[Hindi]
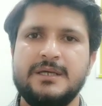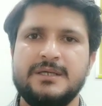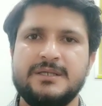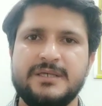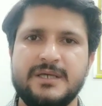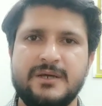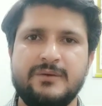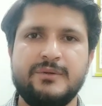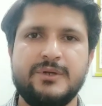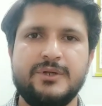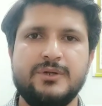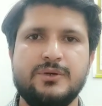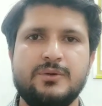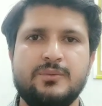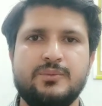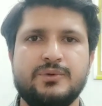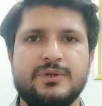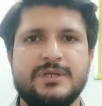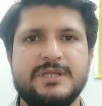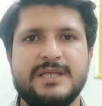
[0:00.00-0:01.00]
ये वीडियो
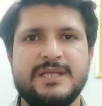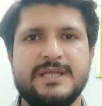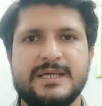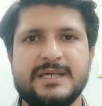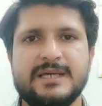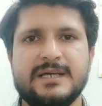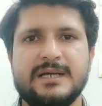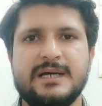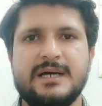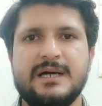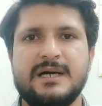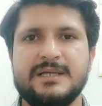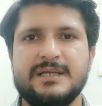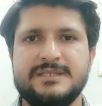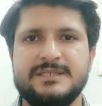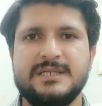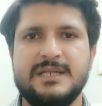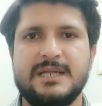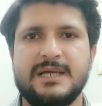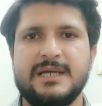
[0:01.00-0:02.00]
पूरी देखिएगा
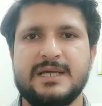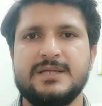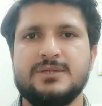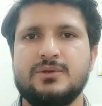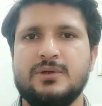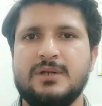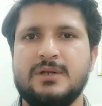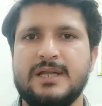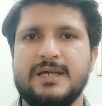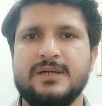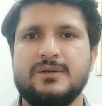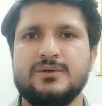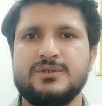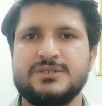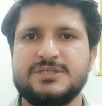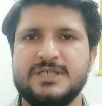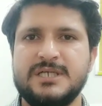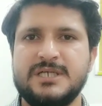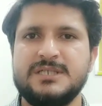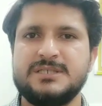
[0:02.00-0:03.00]
अच्छी लगे तो लाइक और
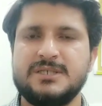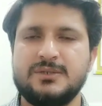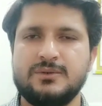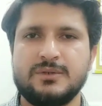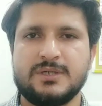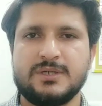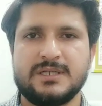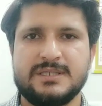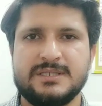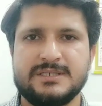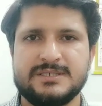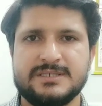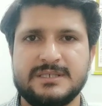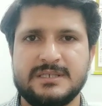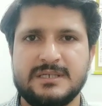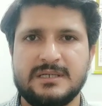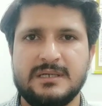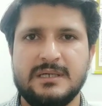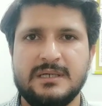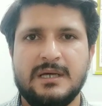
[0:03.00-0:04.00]
शेयर जरूर कर
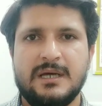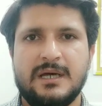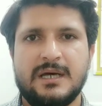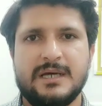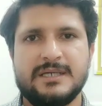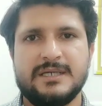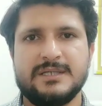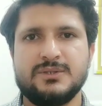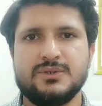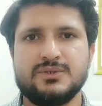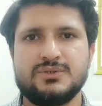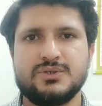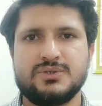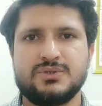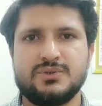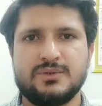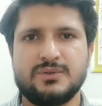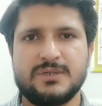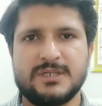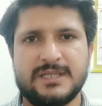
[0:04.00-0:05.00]
दीजिएगा आइए दोस्तों
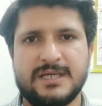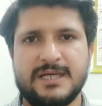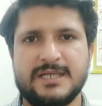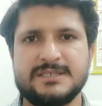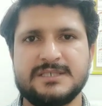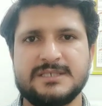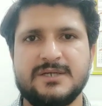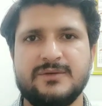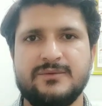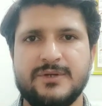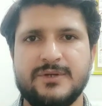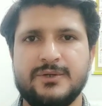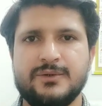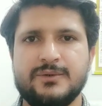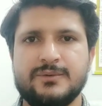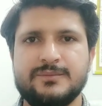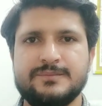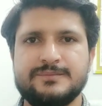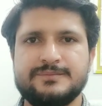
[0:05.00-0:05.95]
शुरू करते हैं आज की वीडियो